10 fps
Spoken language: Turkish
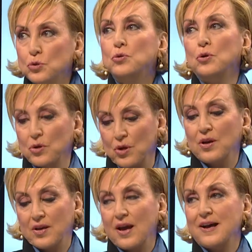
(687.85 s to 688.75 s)
Çünkü
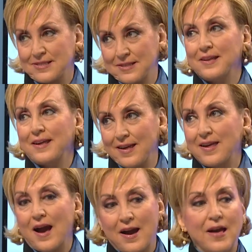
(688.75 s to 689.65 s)
e, aslında
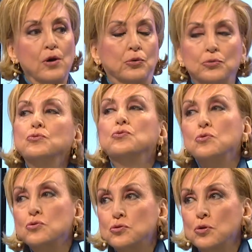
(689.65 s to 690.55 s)
hikaye onun
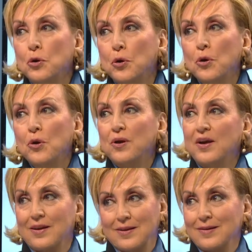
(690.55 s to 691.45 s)
hüznü.
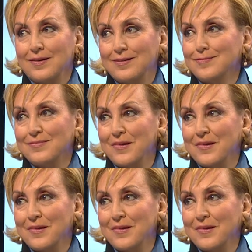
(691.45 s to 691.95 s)
E, evet.